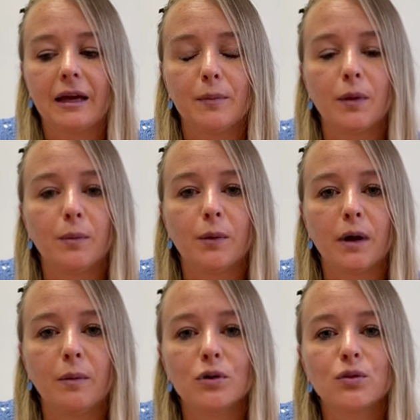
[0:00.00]

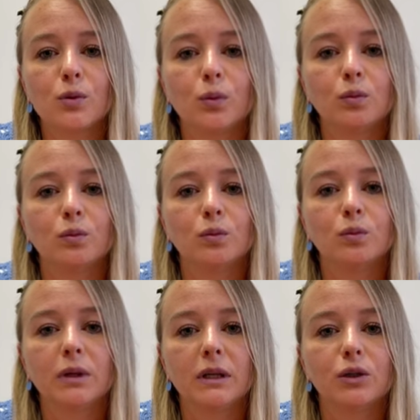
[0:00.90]
promovamos
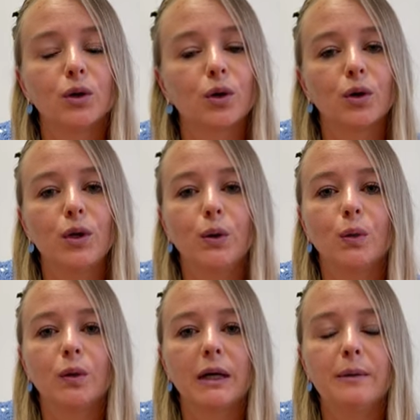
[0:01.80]
un entorno y
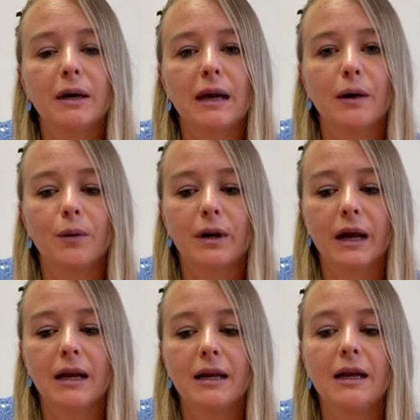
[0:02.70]
un clima
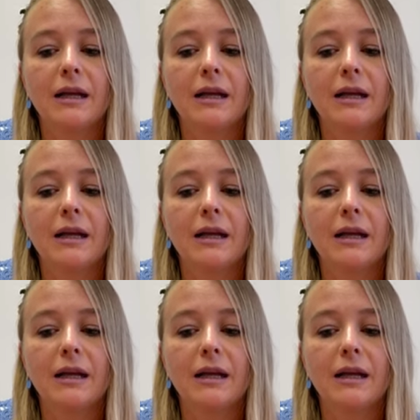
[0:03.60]
laboral